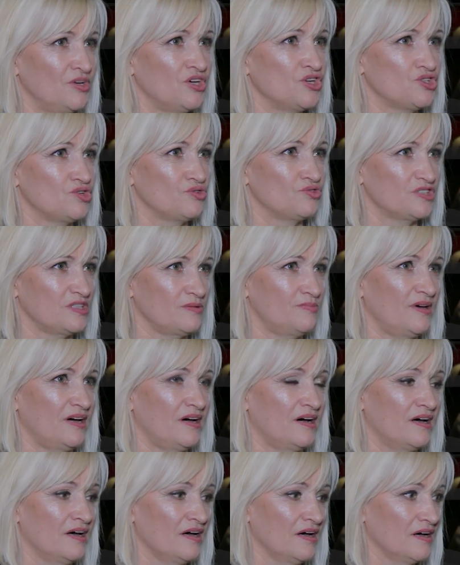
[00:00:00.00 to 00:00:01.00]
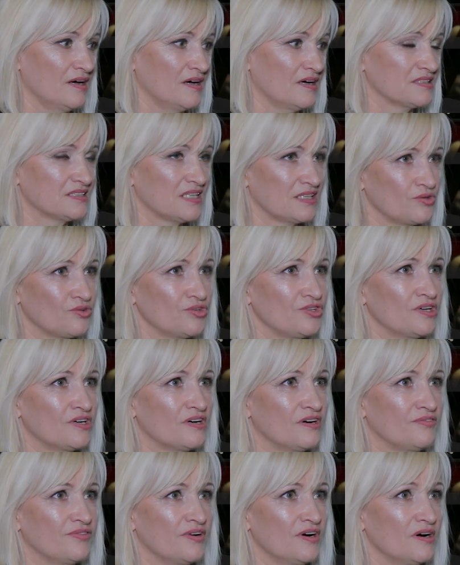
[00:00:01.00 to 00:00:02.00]
имеющие у себя
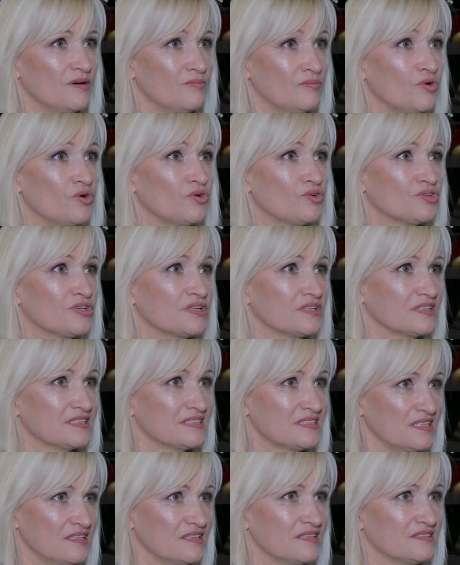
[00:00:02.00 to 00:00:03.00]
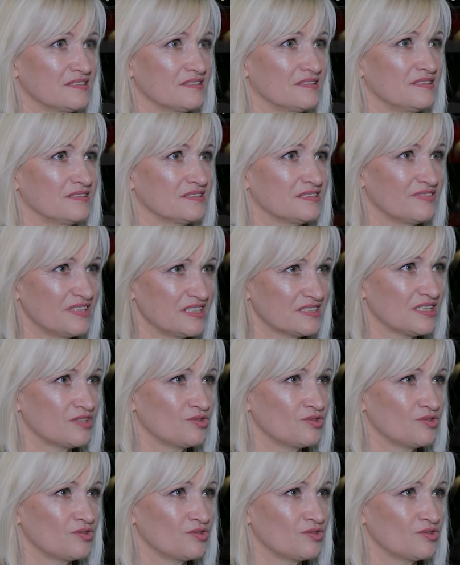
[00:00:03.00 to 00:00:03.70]
сотрудников, могут сделать своих